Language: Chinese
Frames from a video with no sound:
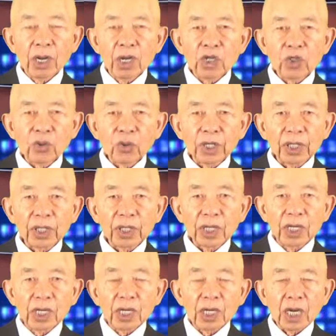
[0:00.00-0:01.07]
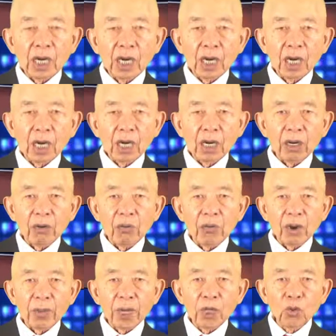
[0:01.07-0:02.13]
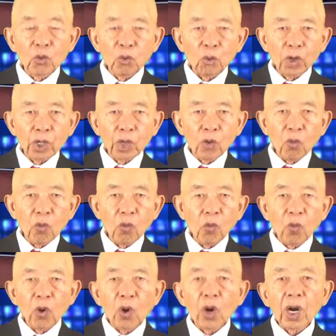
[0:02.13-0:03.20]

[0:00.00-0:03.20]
所以啊，我们回顾